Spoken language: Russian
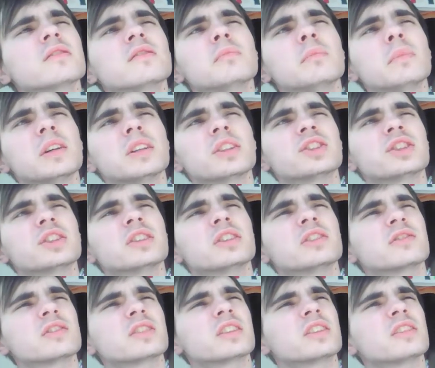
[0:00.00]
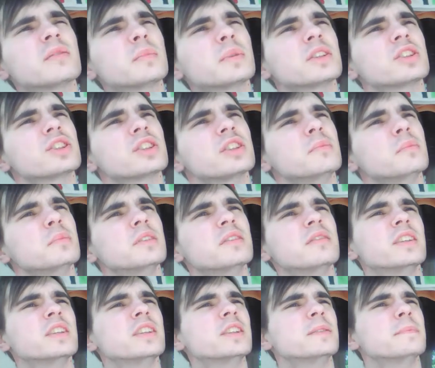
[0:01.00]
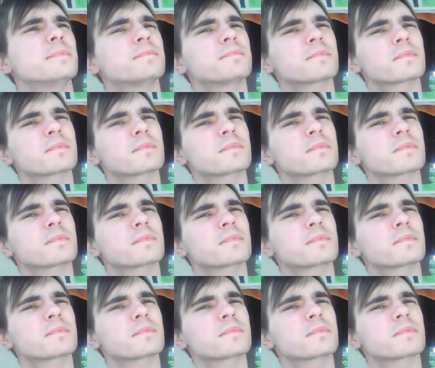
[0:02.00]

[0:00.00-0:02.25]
Маша из Маша и Медведи.